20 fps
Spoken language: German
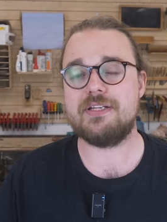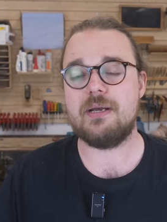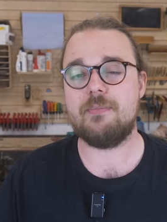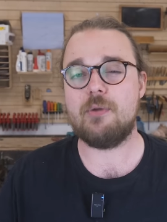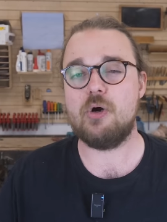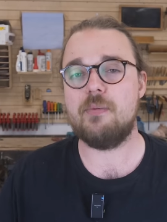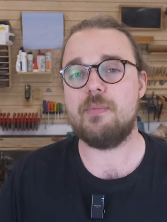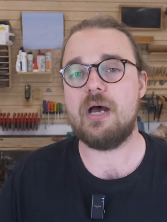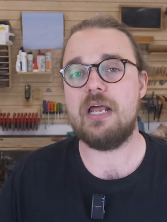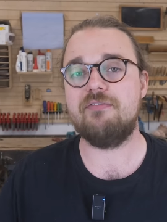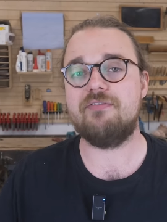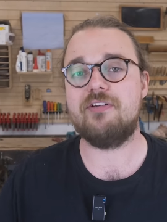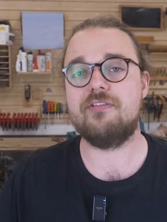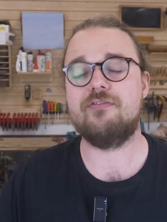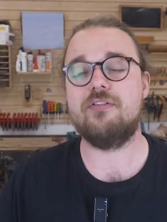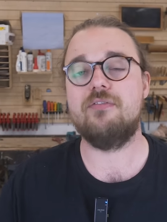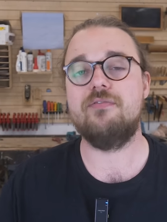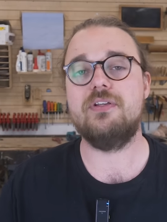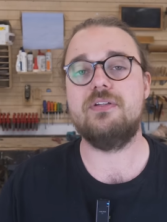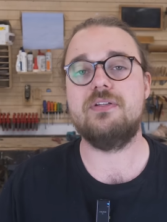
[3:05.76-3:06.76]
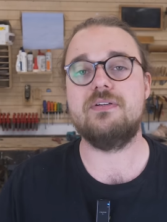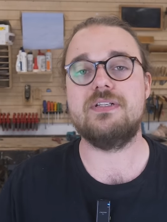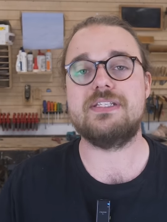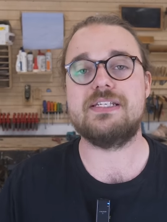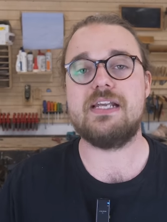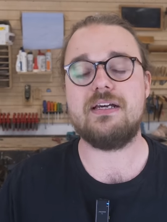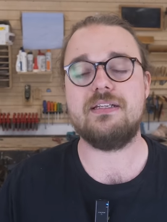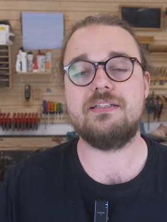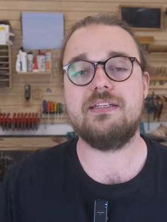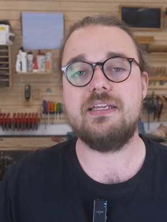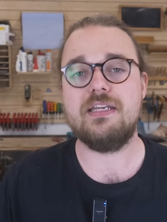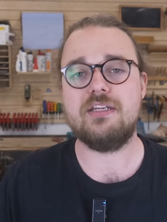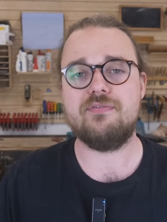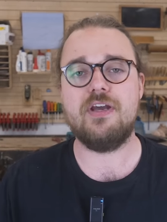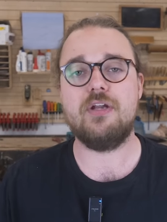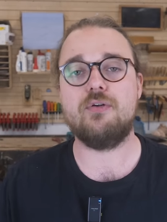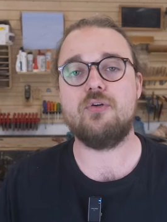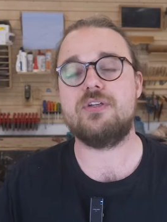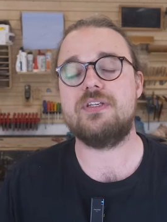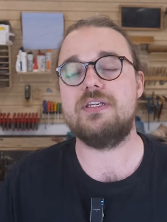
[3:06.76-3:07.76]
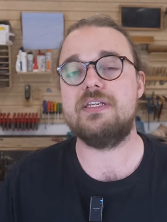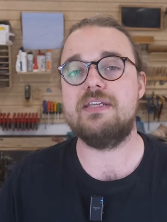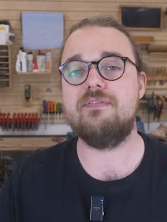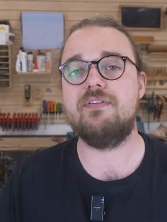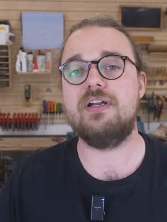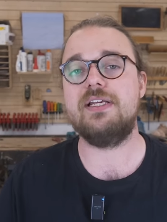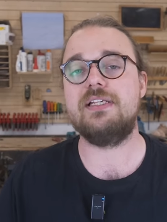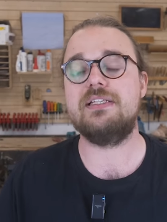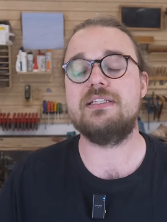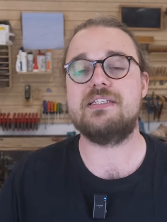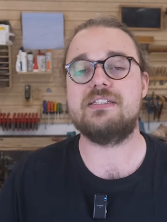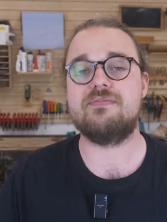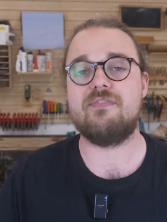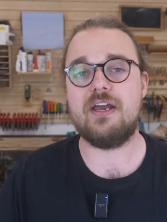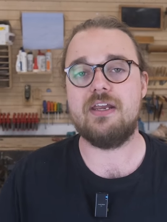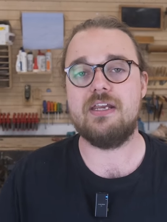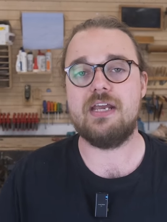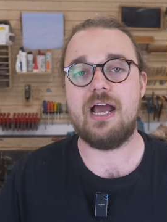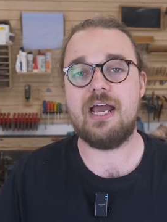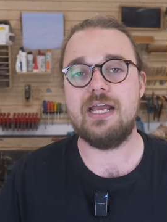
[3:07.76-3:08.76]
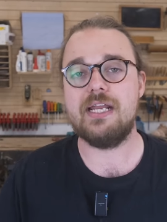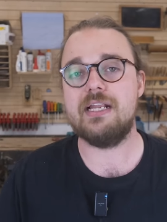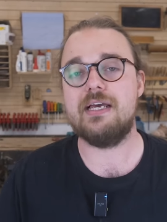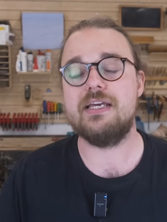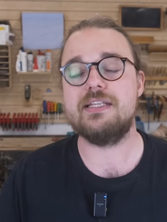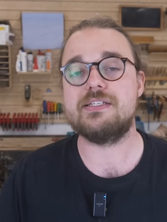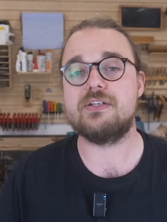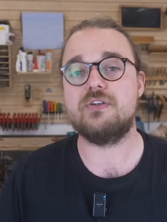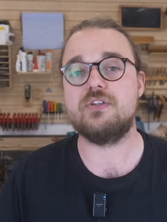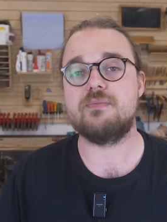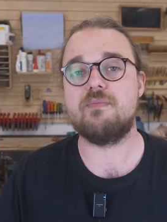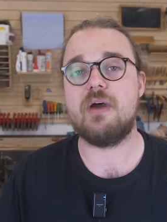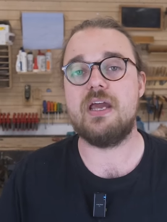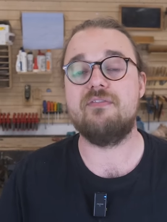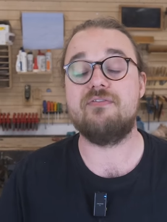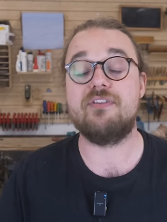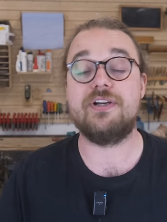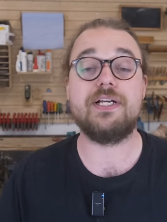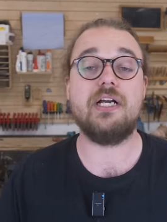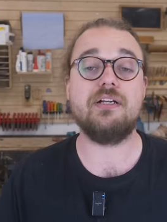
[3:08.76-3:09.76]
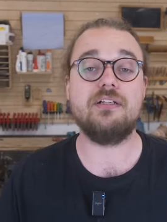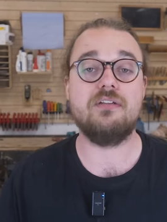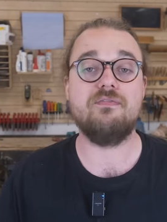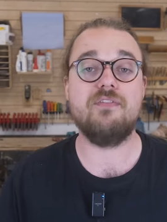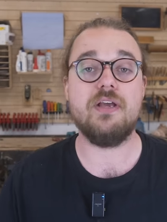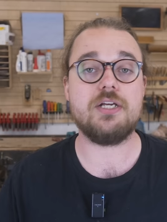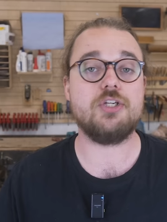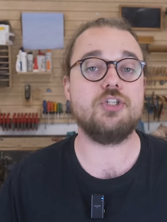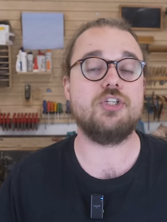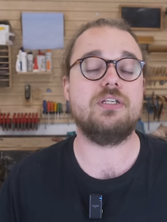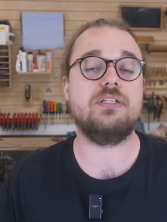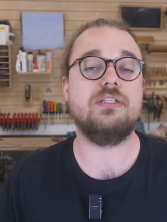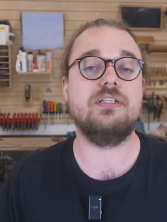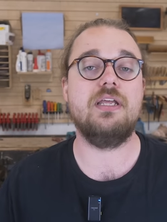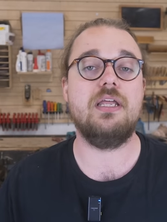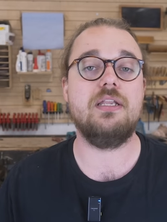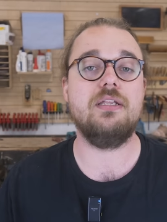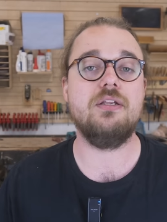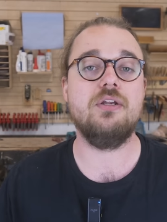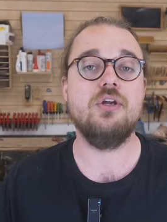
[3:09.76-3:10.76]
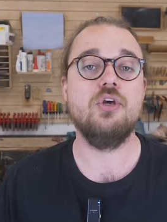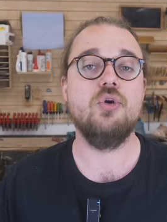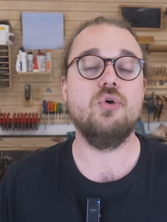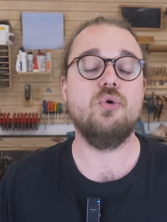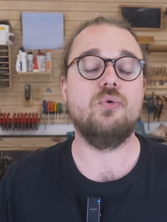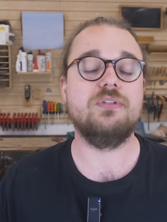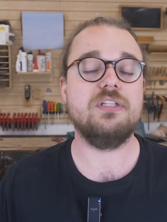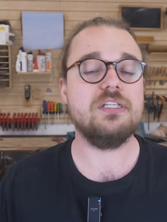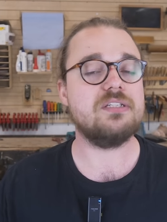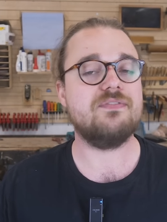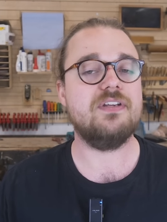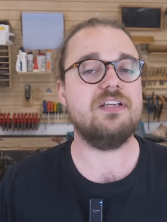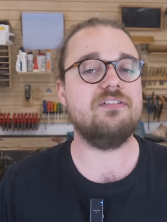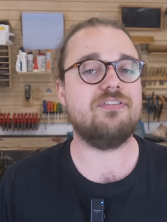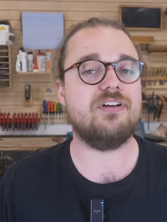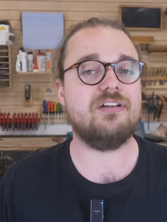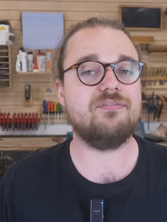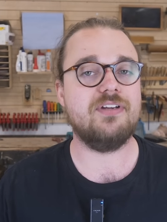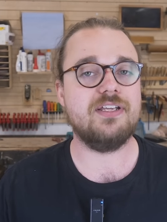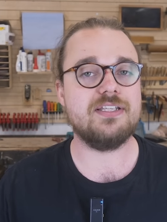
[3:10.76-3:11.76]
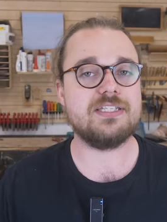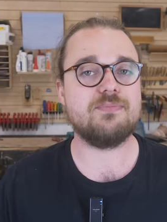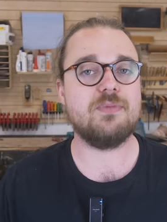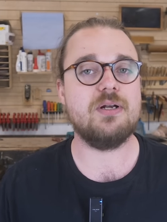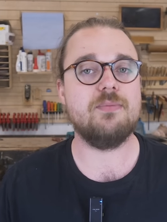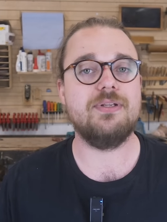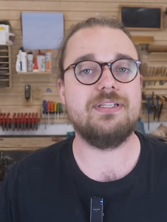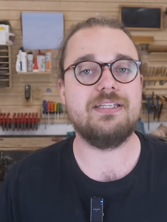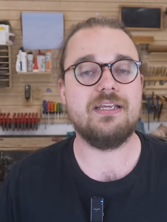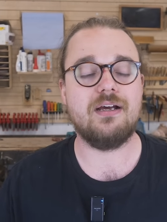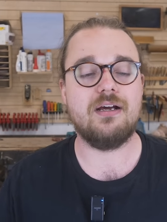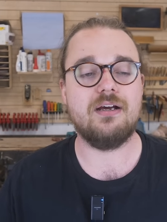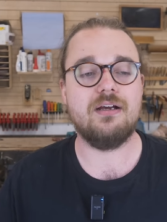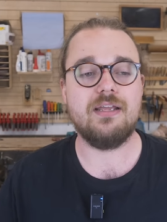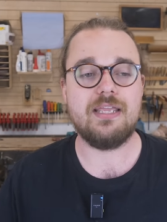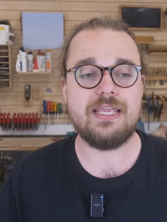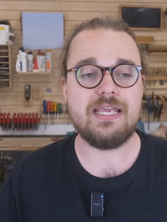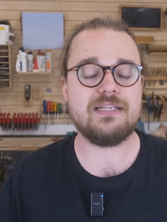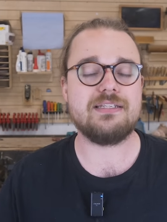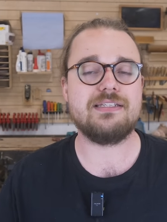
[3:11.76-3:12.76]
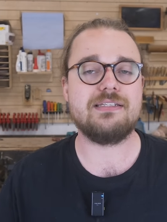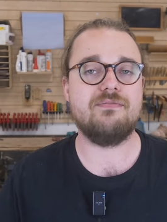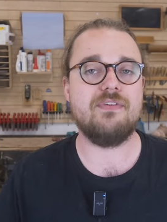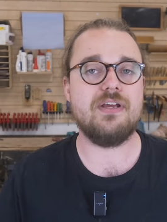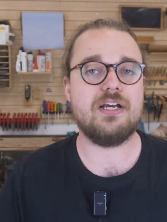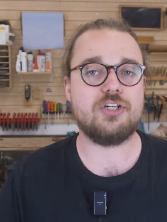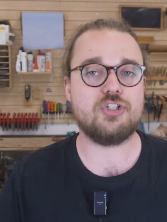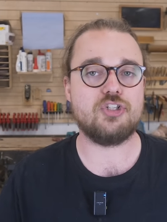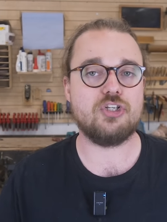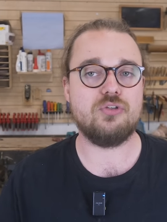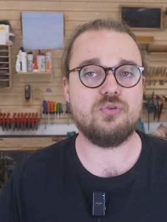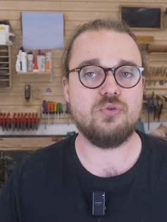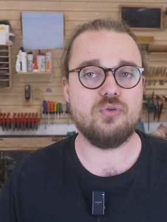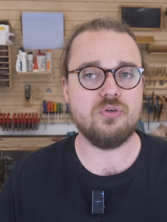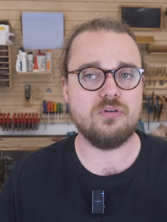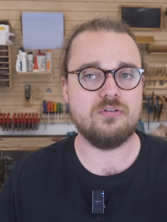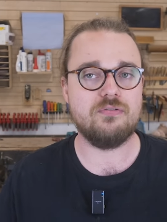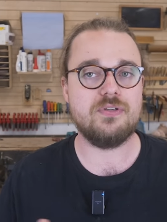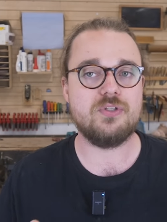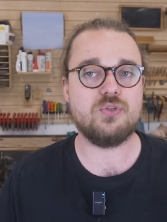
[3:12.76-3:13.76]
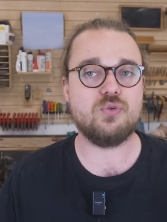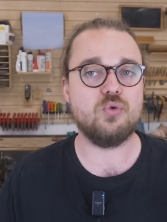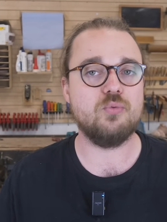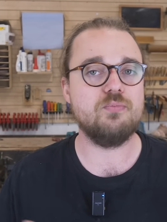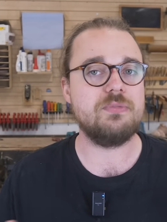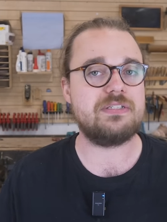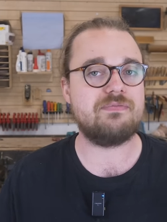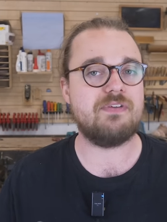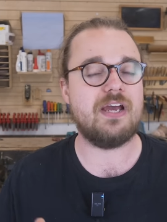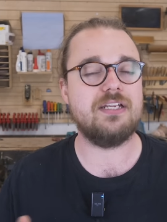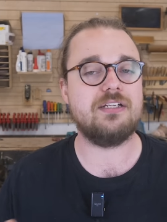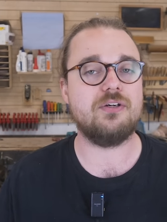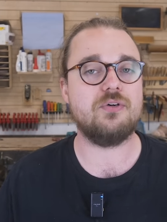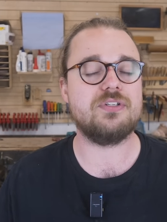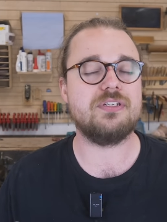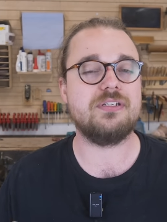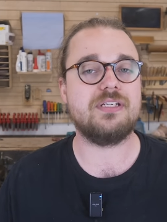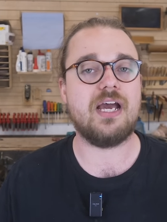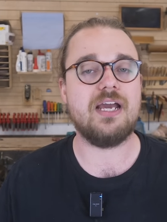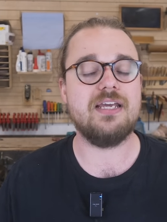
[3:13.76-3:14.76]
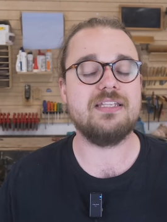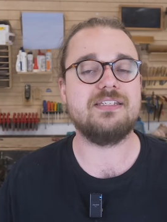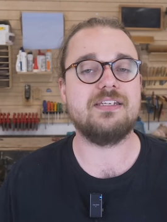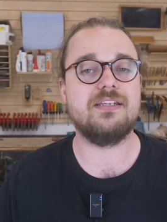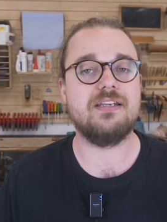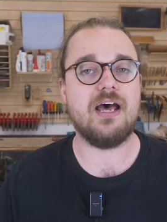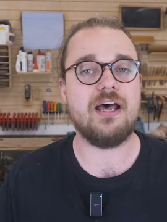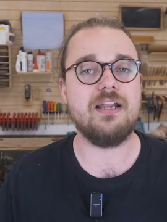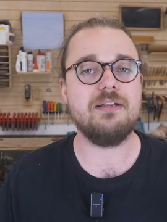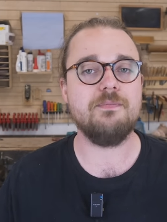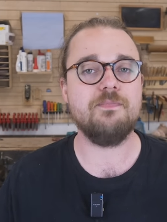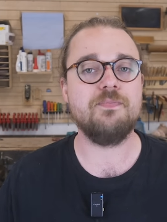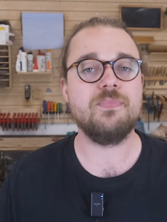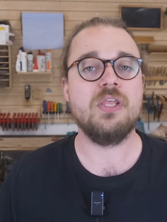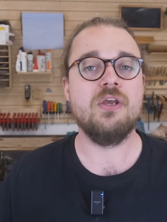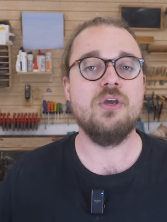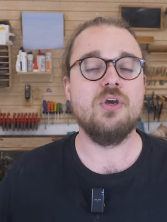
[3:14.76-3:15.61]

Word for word: ich habe auch am Anfang vom Video gesagt, ich werde euch die jeweiligen zwei Highlights aus meinen vergangenen Werkstätten nennen. Und deswegen fangen wir jetzt mal mit der ersten Werkstatt irgendwie so um 2013 an.